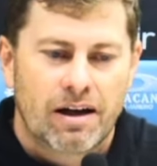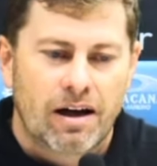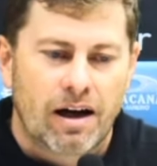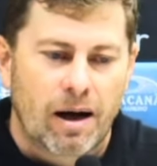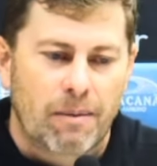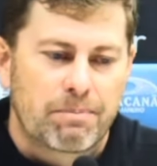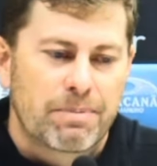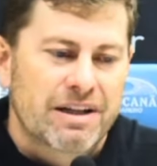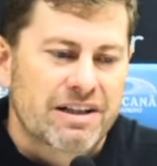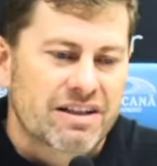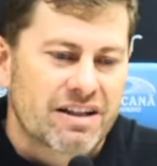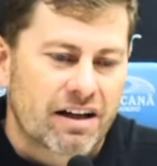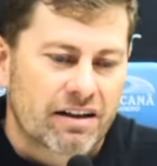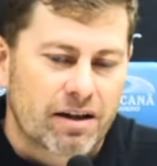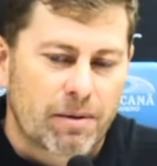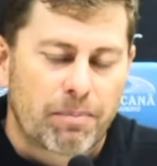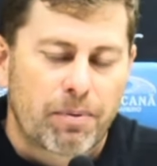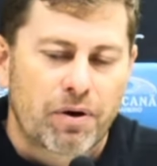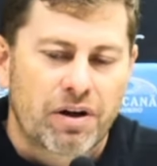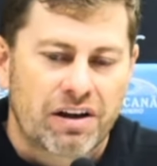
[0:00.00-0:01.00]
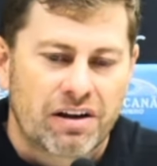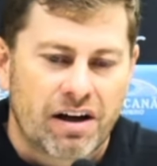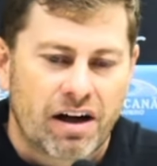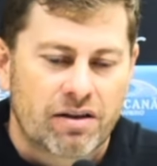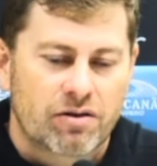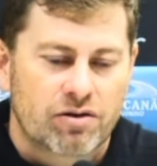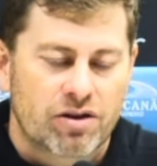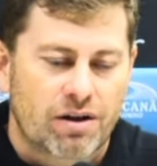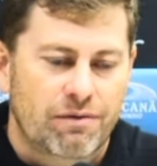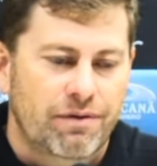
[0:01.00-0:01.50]
Apesar da pouca
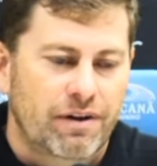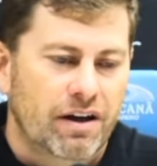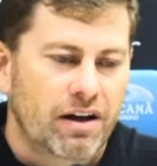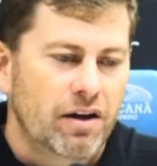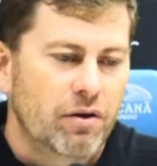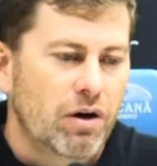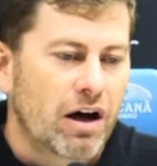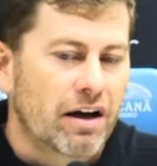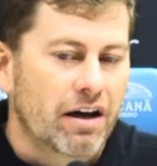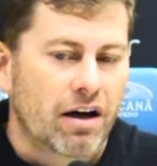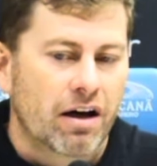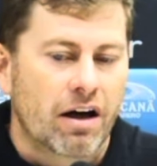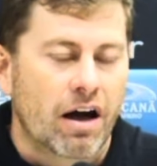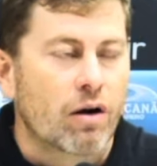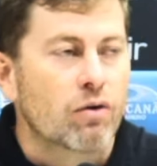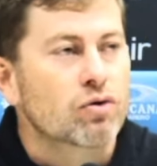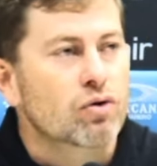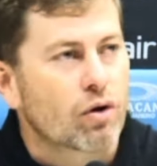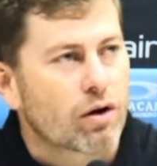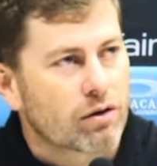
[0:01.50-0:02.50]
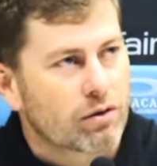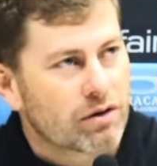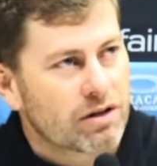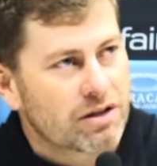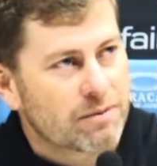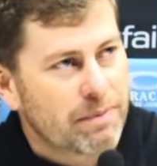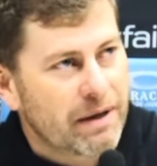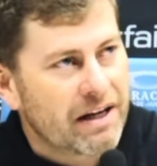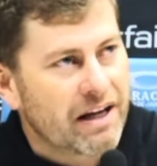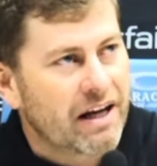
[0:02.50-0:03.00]
idade, eu já falei, o Ryan é um jogador
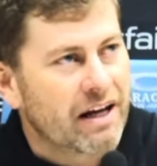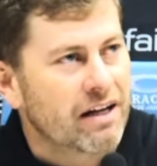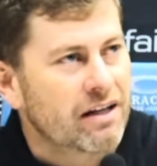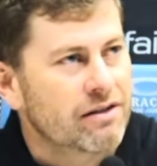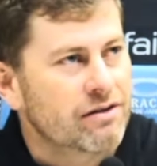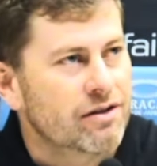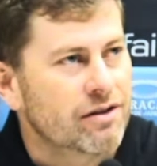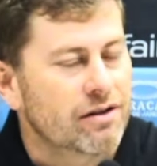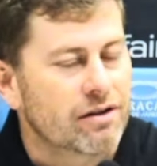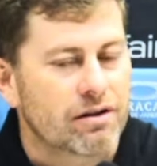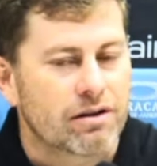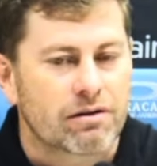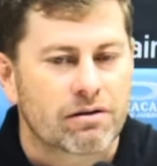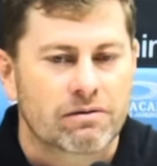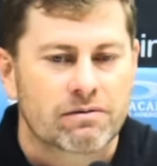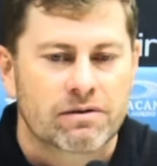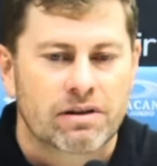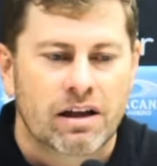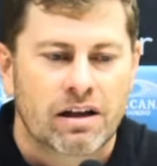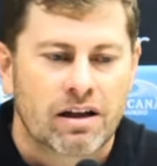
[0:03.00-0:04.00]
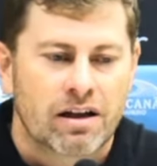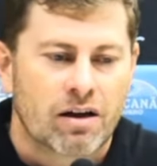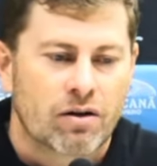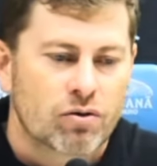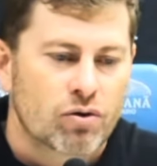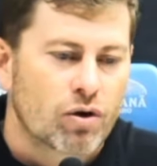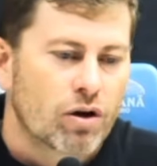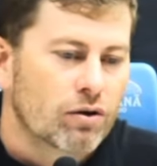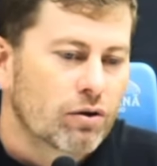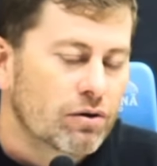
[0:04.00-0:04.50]
experiente, é
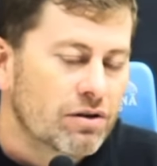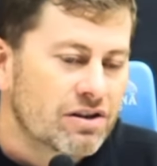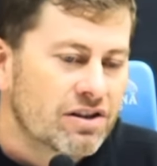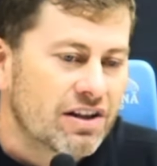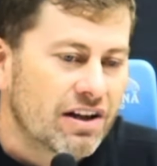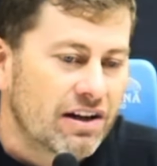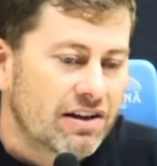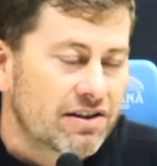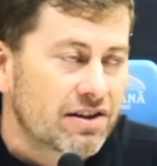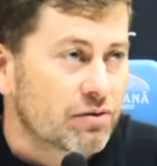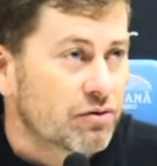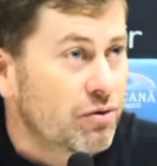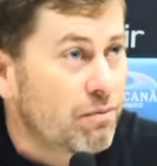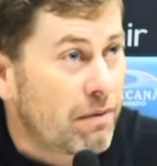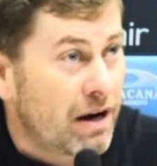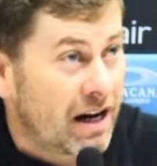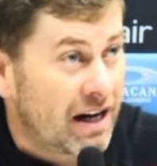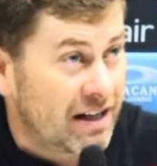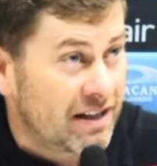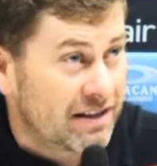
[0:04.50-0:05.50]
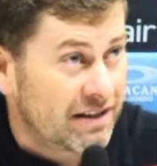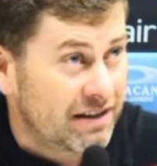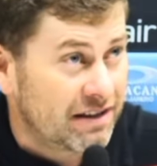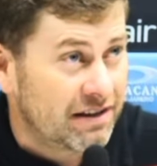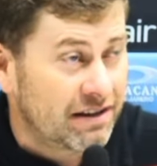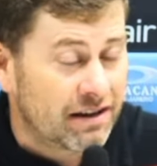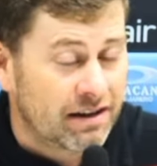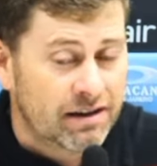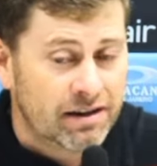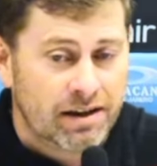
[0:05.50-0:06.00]
um jogador de seleção de
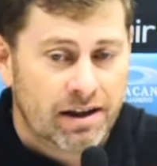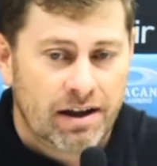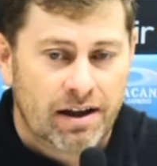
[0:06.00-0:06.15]
base, né?